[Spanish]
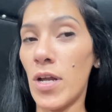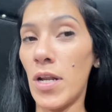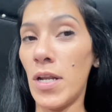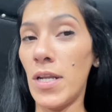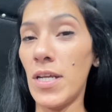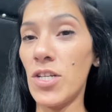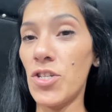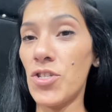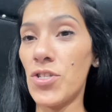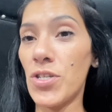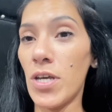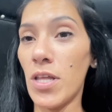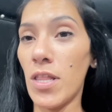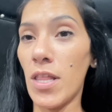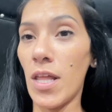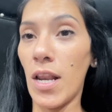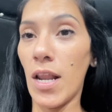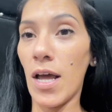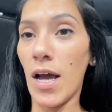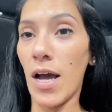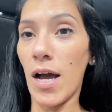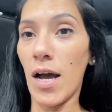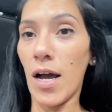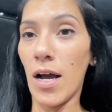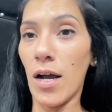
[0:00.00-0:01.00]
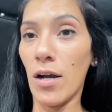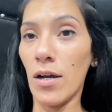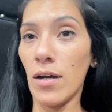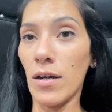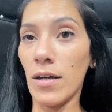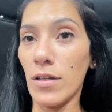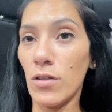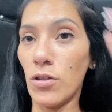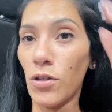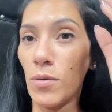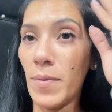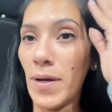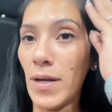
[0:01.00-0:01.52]
leche de la
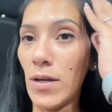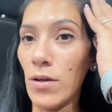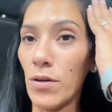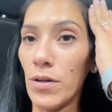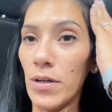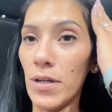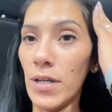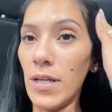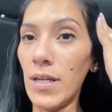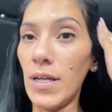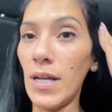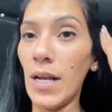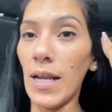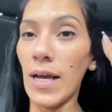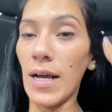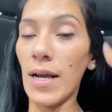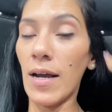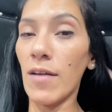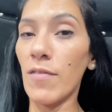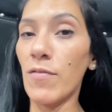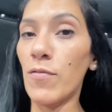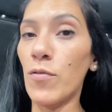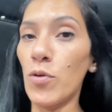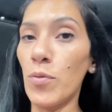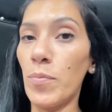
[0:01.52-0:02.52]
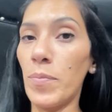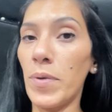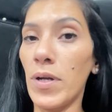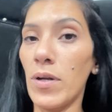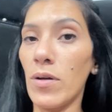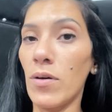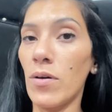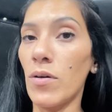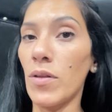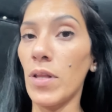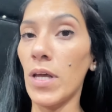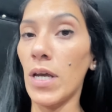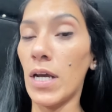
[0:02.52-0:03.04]
que toman los nenes, la Carrefour,
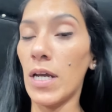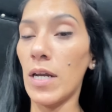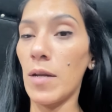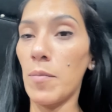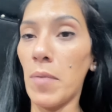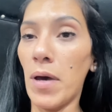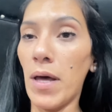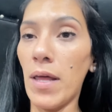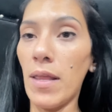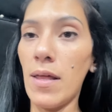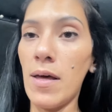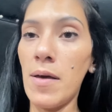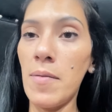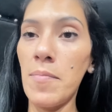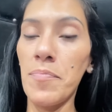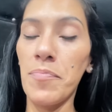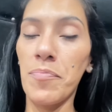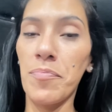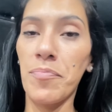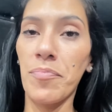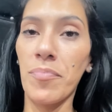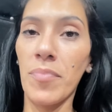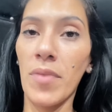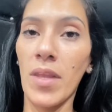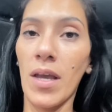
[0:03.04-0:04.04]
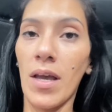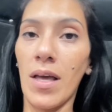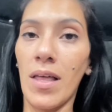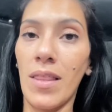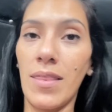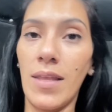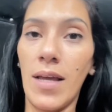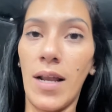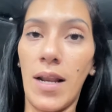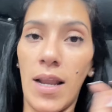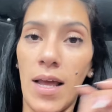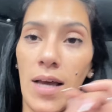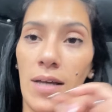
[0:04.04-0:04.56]
pero descremada.
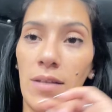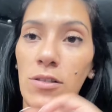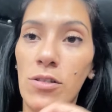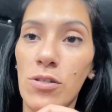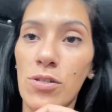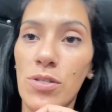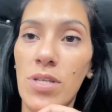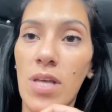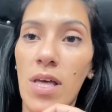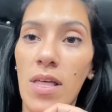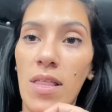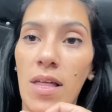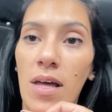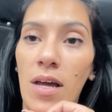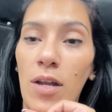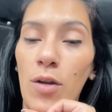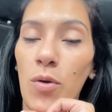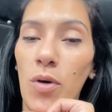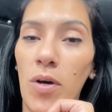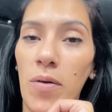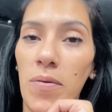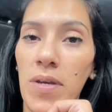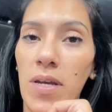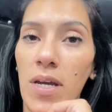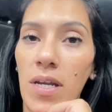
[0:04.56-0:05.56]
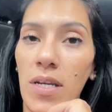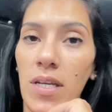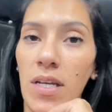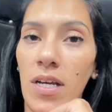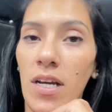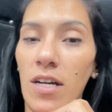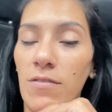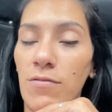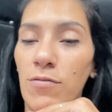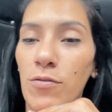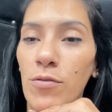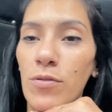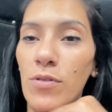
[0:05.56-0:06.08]
Deslactosada, no había ni
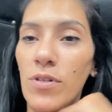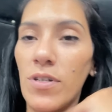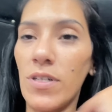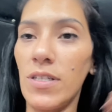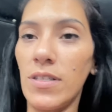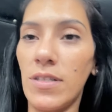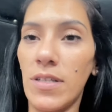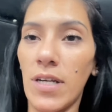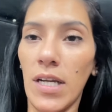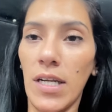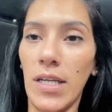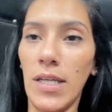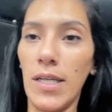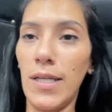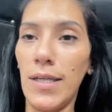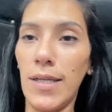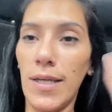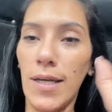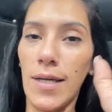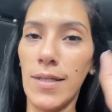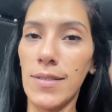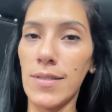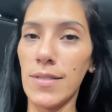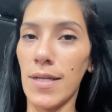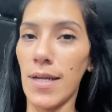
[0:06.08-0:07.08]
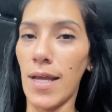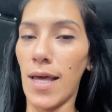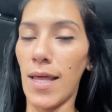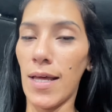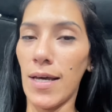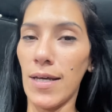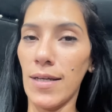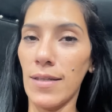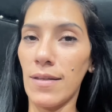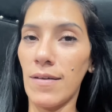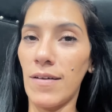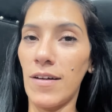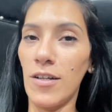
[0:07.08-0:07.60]
Carrefour, ni tres niñas, nada.
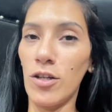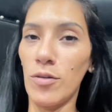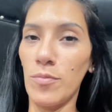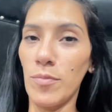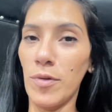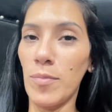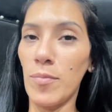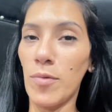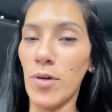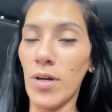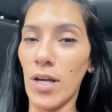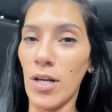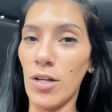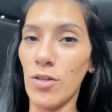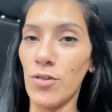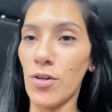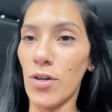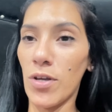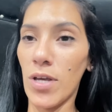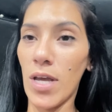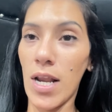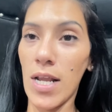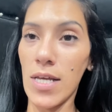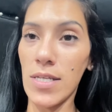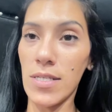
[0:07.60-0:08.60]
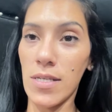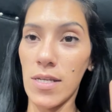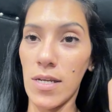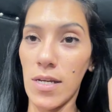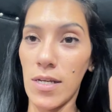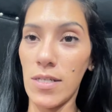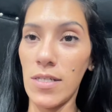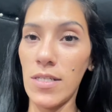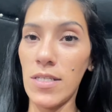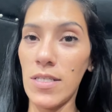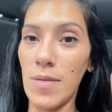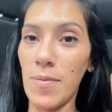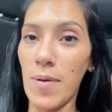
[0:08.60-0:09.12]
Estaba lo mismo que el otro día la
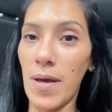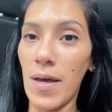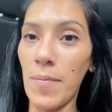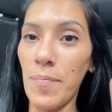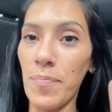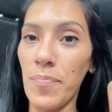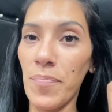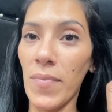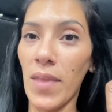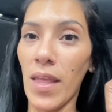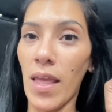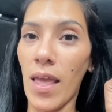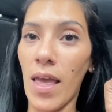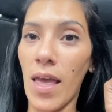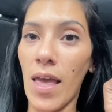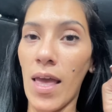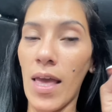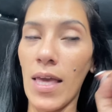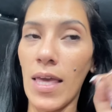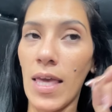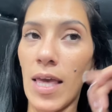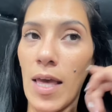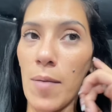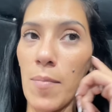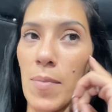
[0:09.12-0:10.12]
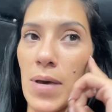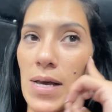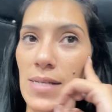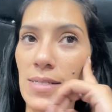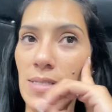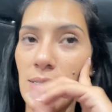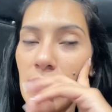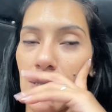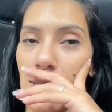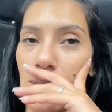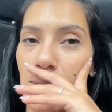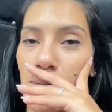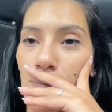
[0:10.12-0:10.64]
Serenísima. ¿Qué
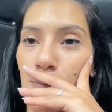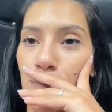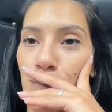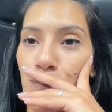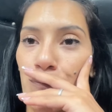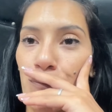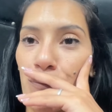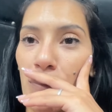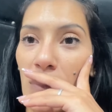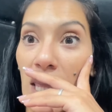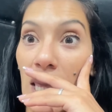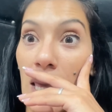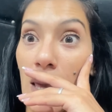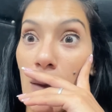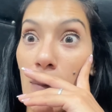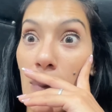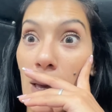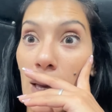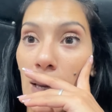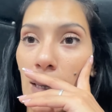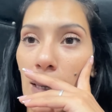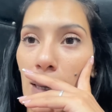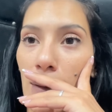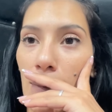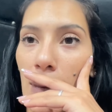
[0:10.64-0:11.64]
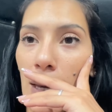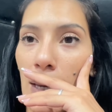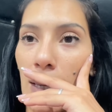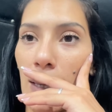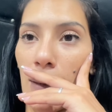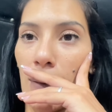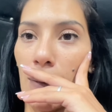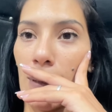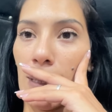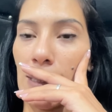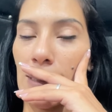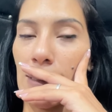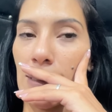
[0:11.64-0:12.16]
más? ¿Qué más, qué más,
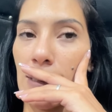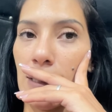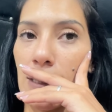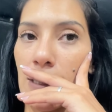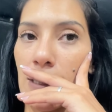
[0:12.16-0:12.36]
qué más?